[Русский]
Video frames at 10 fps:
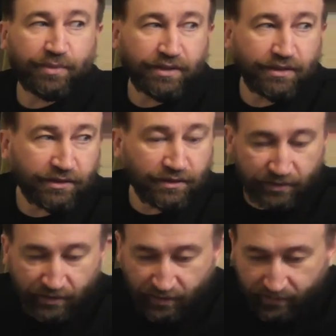магнит,
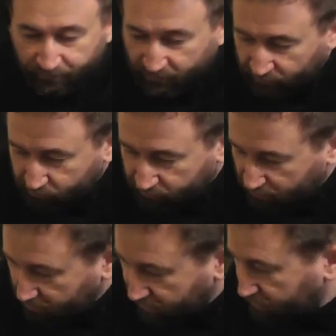который
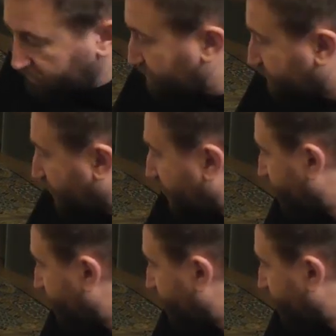я показывал,